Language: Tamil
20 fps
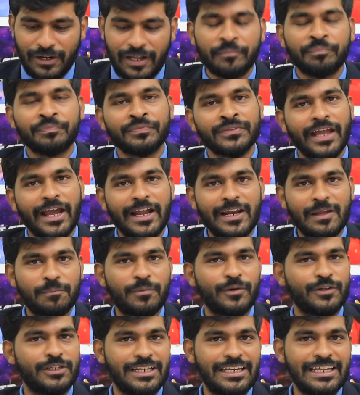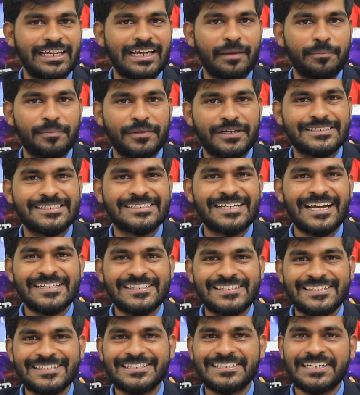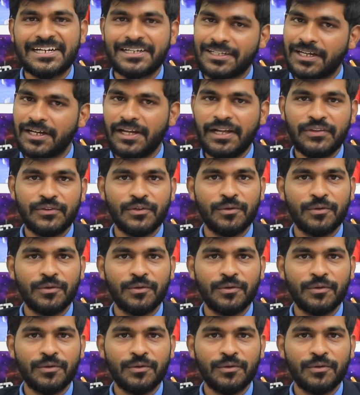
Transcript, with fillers: போல் அண்ட் இப்போ டெல்லி கேபிட்டல்ஸ் கன்சிஸ்டண்ட்டாக